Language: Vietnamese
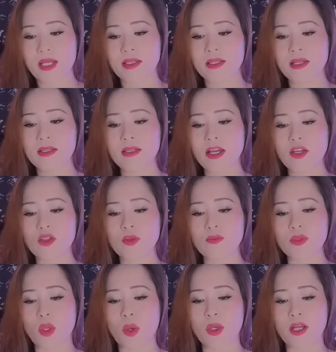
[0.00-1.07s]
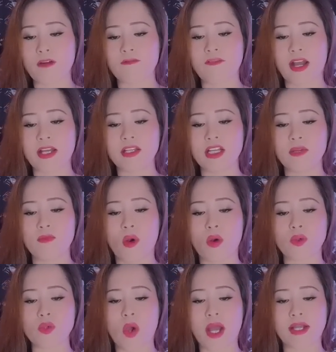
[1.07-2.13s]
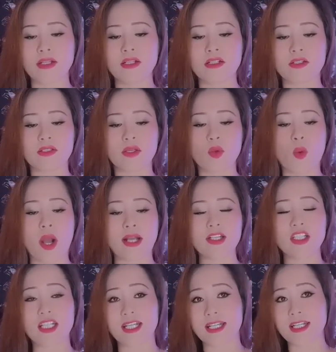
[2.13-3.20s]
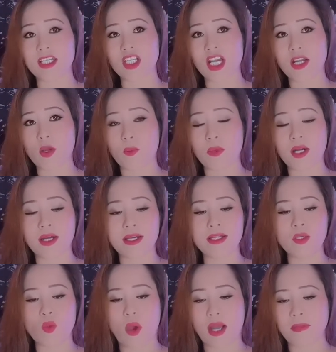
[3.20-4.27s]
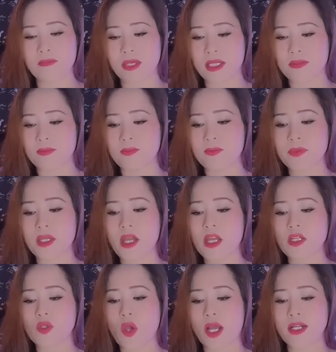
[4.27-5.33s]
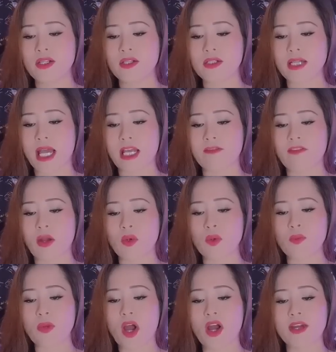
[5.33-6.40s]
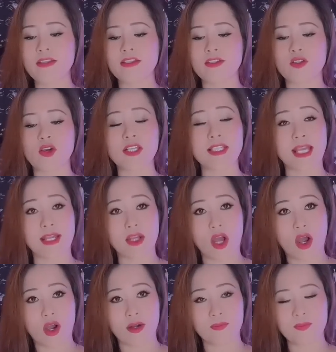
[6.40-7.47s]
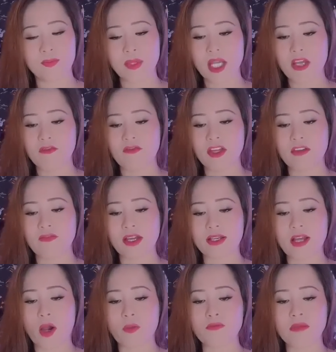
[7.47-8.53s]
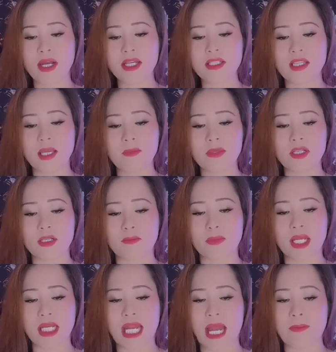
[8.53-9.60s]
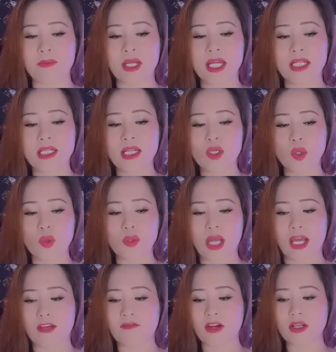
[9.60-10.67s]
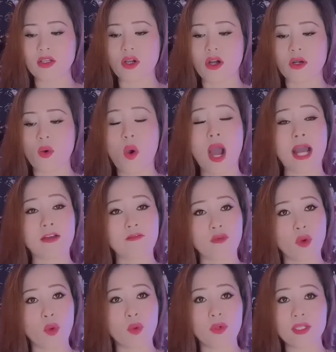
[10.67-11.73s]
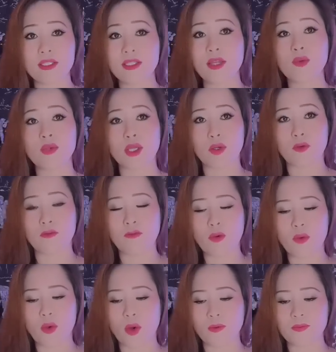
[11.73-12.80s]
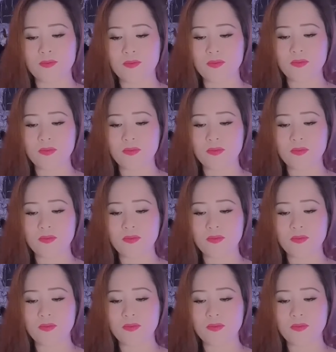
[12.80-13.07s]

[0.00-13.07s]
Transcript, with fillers: Thứ nhất, chúng tôi không phải đi bộ đoạn đường từ Quảng Trị ra Đồng Hới, Quảng Bình. Đoạn đường này vào lúc đó chưa có xe đò. Vì Việt Cộng mới chiếm được miền Nam nên khu này vẫn còn hoang vu, tiêu điều vô cùng.